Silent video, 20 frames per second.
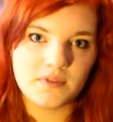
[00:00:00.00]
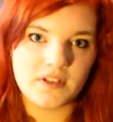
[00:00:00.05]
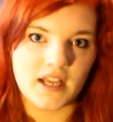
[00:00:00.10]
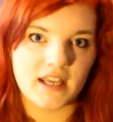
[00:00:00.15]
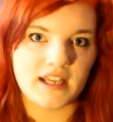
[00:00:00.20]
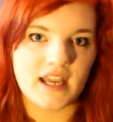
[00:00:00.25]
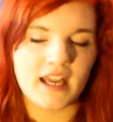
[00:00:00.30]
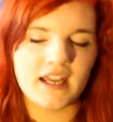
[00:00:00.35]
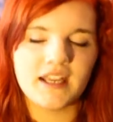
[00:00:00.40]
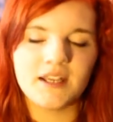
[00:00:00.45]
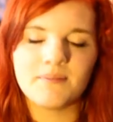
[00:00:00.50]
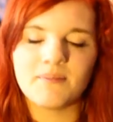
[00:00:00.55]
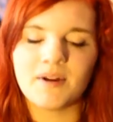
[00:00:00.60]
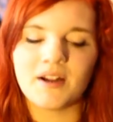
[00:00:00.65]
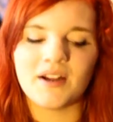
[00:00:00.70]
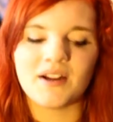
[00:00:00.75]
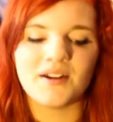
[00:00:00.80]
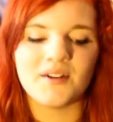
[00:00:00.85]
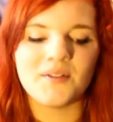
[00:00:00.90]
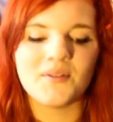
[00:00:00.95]
der ja
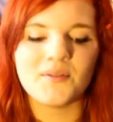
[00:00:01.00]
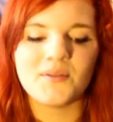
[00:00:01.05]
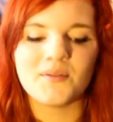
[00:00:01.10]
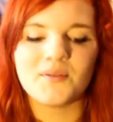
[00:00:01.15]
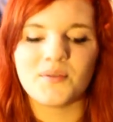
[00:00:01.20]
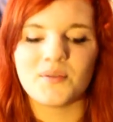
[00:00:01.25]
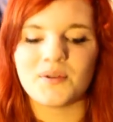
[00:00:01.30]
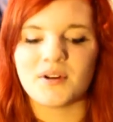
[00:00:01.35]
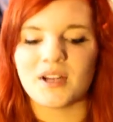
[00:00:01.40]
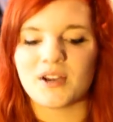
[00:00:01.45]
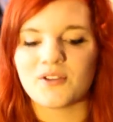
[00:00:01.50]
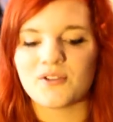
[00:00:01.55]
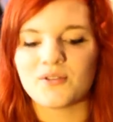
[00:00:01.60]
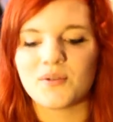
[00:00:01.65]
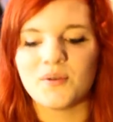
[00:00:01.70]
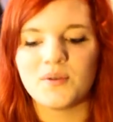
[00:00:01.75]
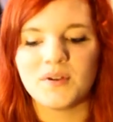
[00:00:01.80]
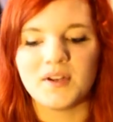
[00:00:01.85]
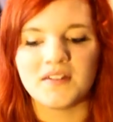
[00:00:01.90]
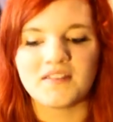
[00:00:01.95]
immer
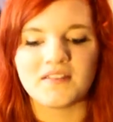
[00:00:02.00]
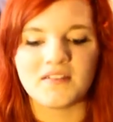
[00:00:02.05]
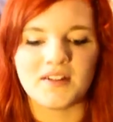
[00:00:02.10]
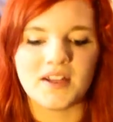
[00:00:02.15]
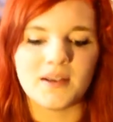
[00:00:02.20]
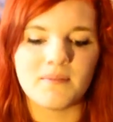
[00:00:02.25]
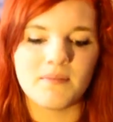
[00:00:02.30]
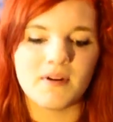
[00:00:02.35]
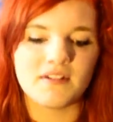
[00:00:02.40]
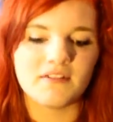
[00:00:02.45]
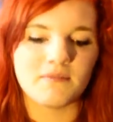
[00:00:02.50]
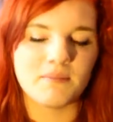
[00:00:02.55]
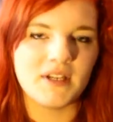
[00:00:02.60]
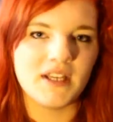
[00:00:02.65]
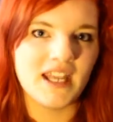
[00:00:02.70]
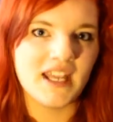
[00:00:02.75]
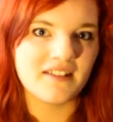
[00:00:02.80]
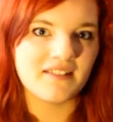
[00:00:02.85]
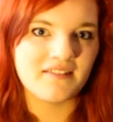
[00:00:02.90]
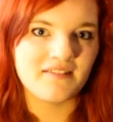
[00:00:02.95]
wunderschön ist und immer so
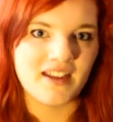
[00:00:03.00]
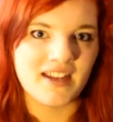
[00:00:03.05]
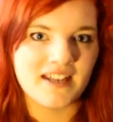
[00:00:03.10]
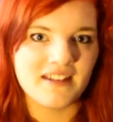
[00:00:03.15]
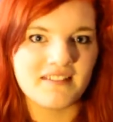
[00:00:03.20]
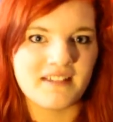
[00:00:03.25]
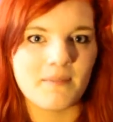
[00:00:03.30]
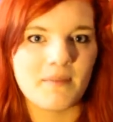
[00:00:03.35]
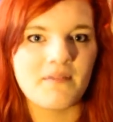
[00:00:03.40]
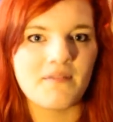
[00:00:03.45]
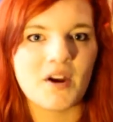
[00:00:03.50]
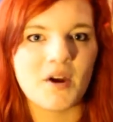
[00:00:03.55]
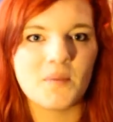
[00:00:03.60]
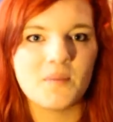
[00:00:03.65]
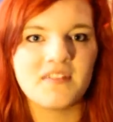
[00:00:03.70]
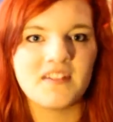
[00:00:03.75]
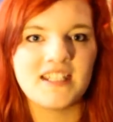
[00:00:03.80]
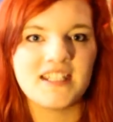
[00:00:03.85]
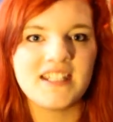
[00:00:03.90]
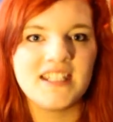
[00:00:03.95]
begehrenswert ist, aber
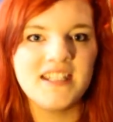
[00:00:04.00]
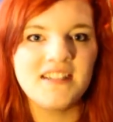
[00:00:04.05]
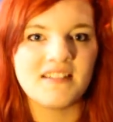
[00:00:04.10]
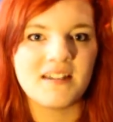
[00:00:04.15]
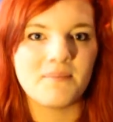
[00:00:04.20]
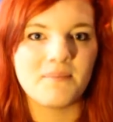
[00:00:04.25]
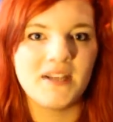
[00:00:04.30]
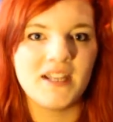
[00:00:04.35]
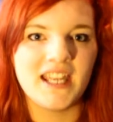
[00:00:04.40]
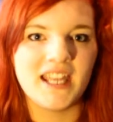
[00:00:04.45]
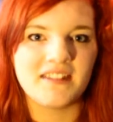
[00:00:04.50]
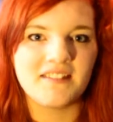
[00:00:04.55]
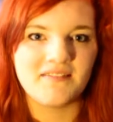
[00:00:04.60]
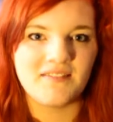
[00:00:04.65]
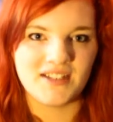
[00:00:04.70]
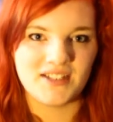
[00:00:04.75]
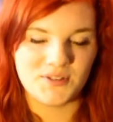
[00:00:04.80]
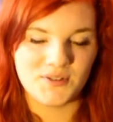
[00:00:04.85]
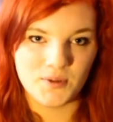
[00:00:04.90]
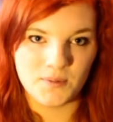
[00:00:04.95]
warum sich dieser
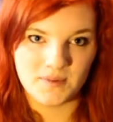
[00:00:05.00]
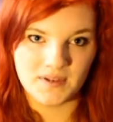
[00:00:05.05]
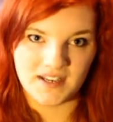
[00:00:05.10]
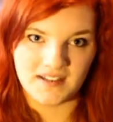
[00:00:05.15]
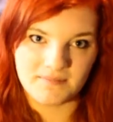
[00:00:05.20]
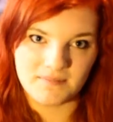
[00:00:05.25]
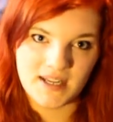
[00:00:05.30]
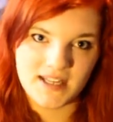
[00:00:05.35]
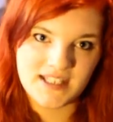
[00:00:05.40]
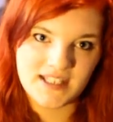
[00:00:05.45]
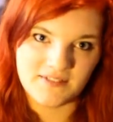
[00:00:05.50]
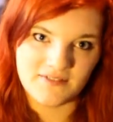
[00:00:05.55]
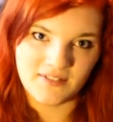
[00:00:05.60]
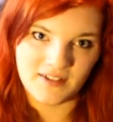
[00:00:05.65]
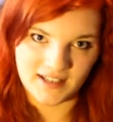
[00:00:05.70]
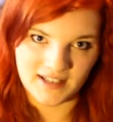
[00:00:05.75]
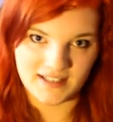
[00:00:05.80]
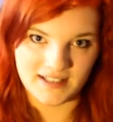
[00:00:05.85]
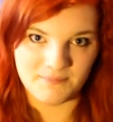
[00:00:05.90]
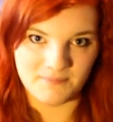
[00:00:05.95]
begehrenswerte Typ in das Mädchen
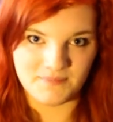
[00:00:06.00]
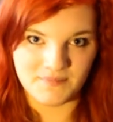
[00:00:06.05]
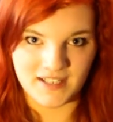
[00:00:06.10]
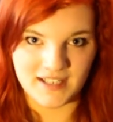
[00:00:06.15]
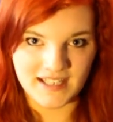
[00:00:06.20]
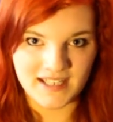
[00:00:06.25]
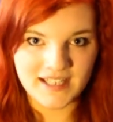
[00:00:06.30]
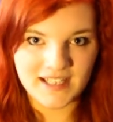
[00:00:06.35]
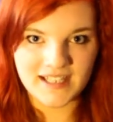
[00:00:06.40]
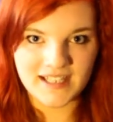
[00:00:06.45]
verliebt,